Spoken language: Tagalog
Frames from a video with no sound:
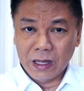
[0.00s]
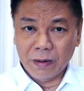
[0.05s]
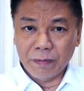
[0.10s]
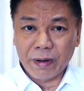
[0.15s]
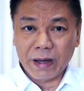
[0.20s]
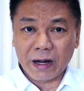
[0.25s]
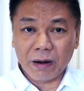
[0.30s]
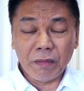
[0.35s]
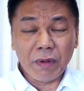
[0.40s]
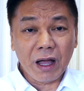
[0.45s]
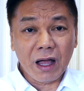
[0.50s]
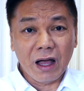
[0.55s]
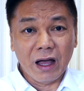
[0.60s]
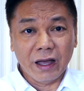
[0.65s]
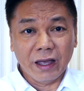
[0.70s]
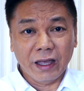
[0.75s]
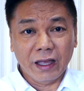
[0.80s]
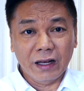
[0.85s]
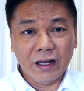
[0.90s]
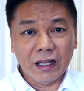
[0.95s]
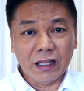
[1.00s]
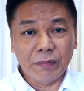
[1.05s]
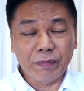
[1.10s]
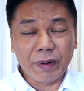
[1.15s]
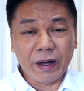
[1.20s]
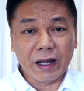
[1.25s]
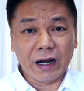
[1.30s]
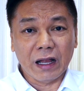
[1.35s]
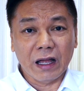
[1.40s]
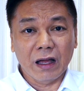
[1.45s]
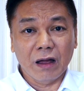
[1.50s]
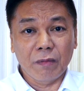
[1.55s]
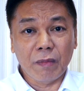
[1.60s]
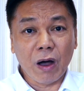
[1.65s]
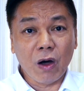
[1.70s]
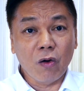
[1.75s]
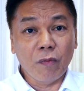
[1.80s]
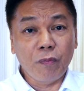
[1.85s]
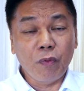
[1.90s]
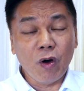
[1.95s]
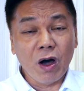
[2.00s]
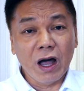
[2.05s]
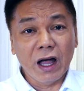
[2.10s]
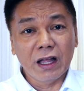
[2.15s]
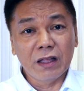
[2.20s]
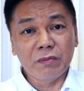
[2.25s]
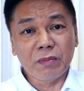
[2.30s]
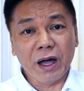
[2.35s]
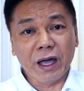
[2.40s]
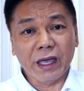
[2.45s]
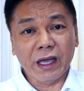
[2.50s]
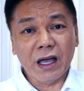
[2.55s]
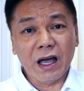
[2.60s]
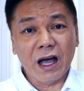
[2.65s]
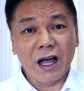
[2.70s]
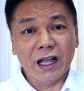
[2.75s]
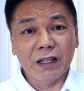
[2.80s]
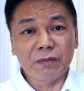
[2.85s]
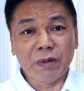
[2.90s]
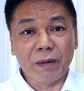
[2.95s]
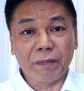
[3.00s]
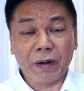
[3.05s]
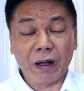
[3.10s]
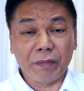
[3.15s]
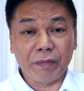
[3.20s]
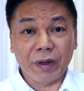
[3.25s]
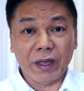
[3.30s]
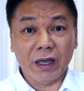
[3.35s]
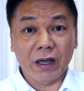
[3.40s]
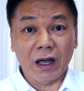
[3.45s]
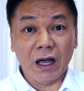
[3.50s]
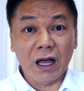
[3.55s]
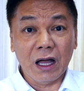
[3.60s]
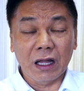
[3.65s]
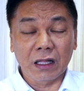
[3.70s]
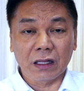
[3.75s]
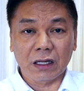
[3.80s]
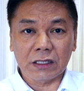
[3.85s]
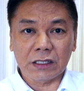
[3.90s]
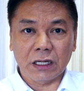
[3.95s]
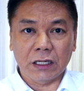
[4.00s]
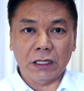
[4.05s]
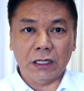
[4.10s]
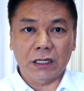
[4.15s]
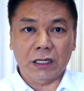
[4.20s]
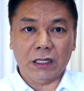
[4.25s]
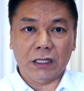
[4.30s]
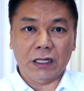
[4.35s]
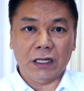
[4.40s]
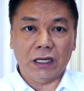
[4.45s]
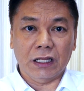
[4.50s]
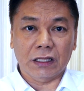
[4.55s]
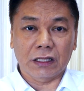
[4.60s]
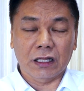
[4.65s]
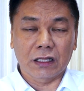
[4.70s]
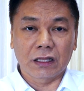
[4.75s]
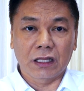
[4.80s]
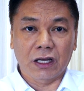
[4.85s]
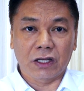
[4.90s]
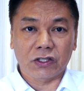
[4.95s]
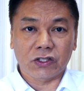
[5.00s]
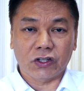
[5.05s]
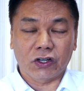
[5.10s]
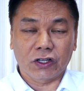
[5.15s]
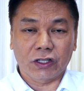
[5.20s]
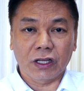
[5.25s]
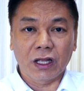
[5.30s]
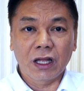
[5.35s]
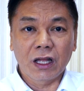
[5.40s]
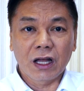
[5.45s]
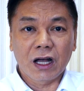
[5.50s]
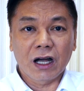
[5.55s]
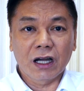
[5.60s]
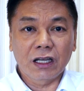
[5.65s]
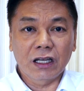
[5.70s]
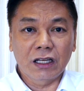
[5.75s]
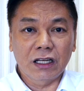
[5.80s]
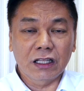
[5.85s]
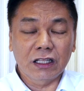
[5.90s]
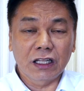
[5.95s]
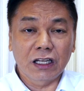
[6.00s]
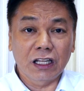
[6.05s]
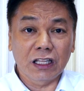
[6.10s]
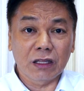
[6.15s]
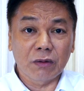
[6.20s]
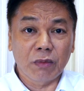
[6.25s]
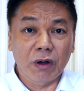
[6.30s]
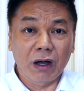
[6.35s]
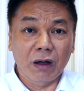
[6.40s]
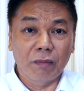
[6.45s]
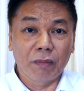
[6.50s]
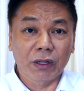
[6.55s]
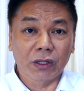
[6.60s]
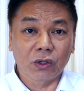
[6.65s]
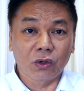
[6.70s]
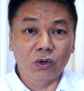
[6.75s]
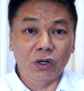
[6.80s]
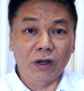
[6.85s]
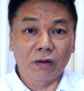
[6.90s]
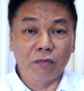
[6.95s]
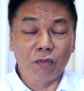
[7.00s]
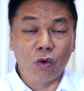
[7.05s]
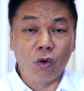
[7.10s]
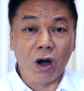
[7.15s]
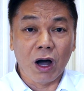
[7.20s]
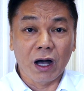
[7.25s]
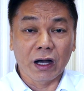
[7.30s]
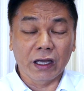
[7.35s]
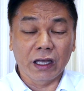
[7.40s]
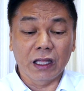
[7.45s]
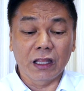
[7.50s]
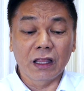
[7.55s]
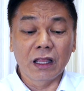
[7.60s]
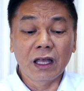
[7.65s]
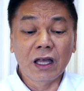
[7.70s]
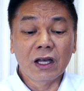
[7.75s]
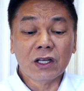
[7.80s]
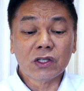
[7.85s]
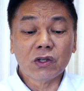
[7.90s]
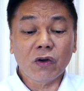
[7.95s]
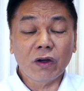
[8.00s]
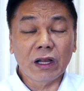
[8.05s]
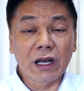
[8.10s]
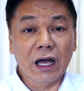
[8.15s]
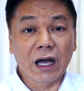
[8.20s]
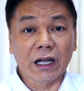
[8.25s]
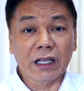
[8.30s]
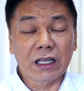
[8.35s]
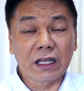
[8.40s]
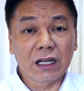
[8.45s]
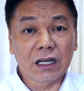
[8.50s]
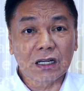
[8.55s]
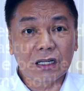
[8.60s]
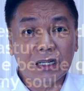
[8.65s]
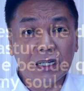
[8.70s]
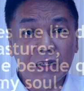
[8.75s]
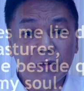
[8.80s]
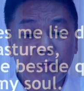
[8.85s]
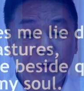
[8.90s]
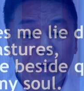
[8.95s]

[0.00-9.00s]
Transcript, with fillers: para makain at para maupuan, mahigaan, mapagpahingahan. Kasi ang init-init ng desert, ang init-init ng mga bato, ng buhangin, so kailangan niya ng green